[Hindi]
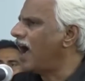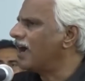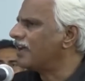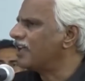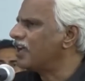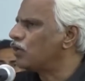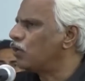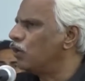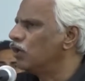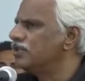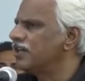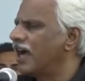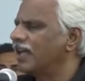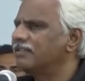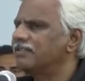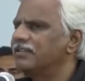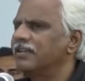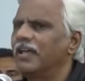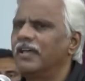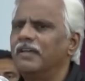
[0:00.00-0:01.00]
आंखें खुल
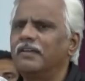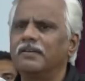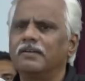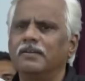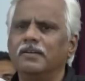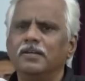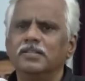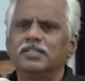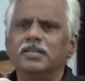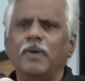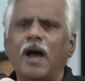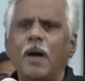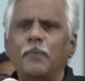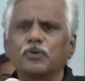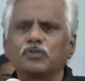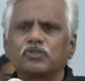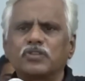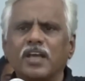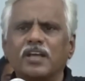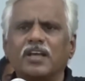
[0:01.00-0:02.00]
जाती हैं जब आप
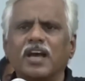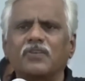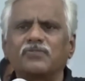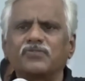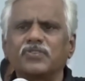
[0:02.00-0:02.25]
उसके गर्भ